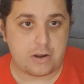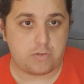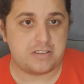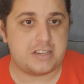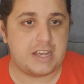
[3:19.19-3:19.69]
a
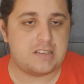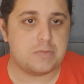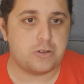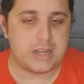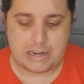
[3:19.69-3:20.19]
consciência
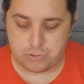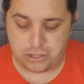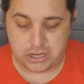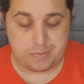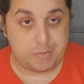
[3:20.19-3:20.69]
e mudar o
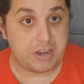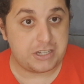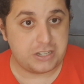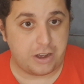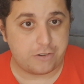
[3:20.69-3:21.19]
time,
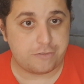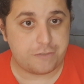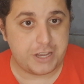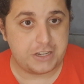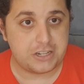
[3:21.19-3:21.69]
mas não
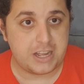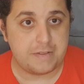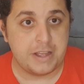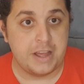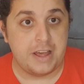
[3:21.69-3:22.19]
fez, né?